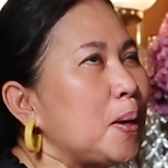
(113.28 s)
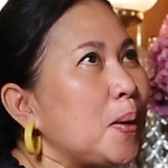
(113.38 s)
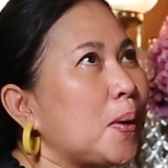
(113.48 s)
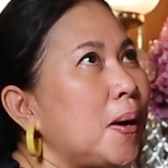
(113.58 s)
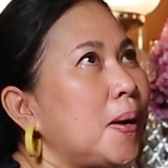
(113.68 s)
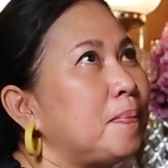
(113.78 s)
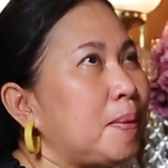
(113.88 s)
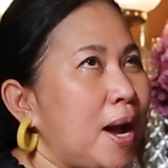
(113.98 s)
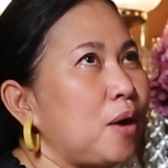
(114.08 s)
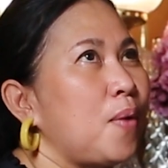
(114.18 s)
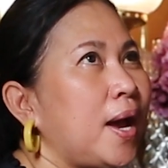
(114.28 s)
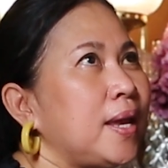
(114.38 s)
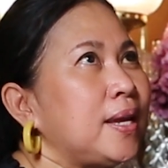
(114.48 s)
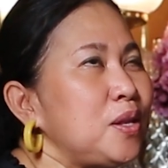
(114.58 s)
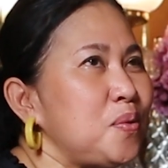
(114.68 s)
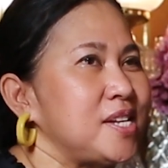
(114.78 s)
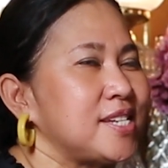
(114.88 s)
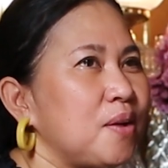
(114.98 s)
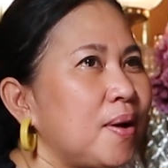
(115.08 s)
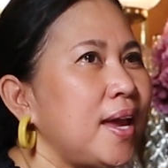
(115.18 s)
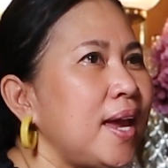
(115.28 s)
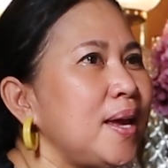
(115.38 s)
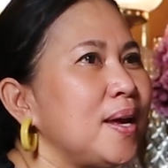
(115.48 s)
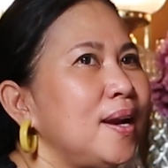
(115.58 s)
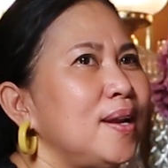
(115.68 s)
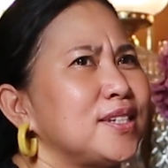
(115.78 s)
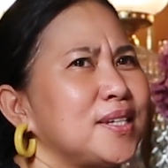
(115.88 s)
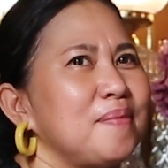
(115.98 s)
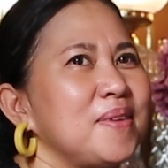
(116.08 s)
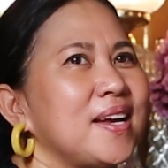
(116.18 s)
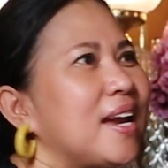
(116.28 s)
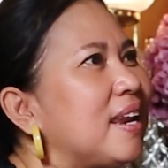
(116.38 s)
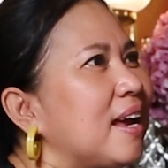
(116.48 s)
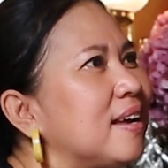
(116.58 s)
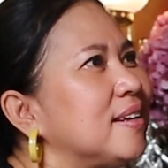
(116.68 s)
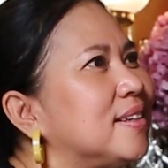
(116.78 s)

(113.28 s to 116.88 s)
แล้วเราก็มาพักไว้คิดอยู่ในใจว่าเอ๊ะเราจะทำยังไงนะ